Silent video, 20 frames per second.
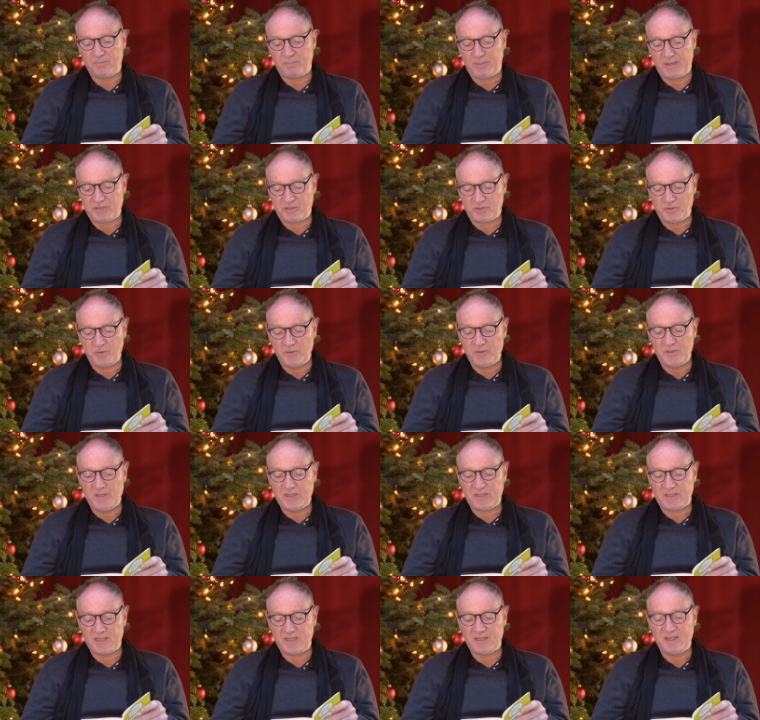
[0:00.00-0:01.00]

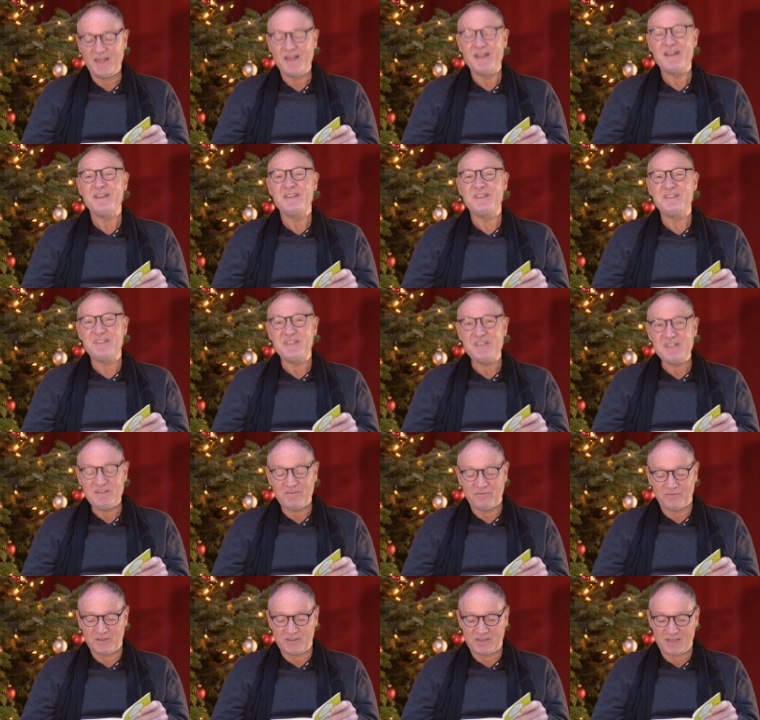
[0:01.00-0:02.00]
persönliche,
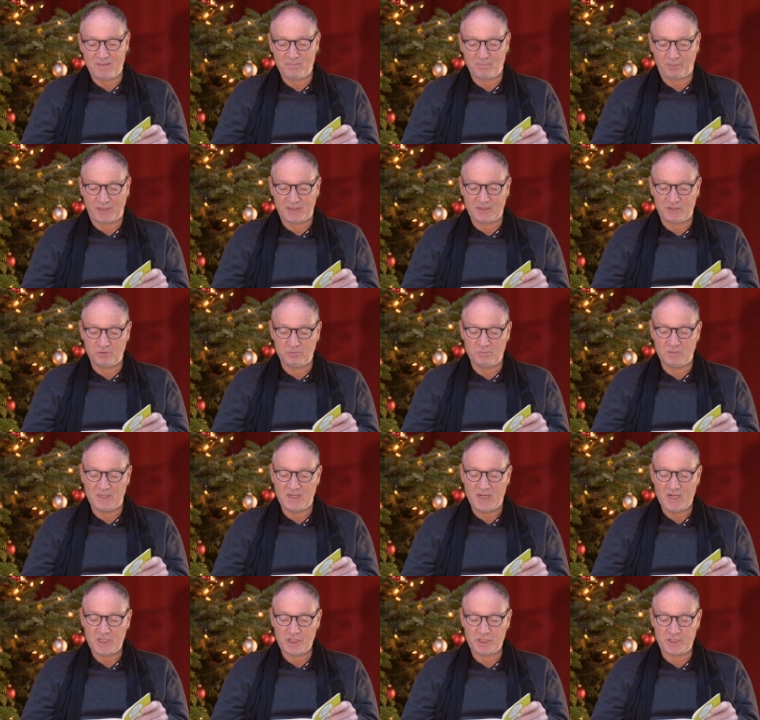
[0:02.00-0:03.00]
tiefe Temperatur
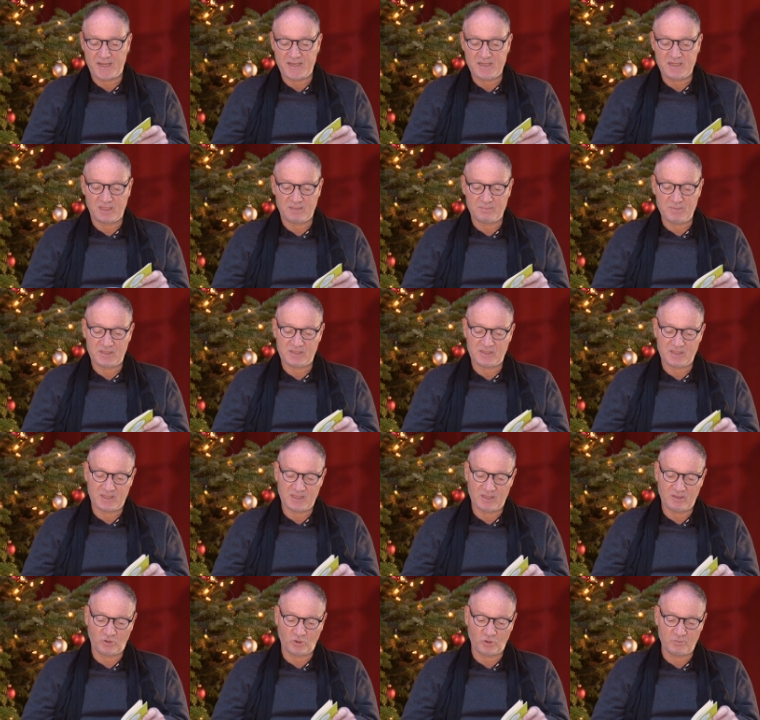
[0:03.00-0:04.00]
ständig mit sich
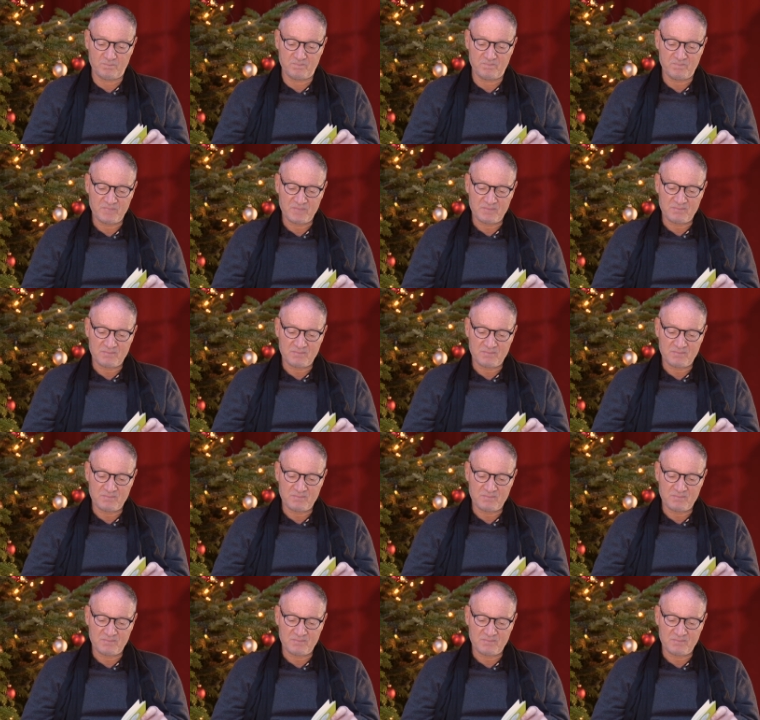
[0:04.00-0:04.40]
herum.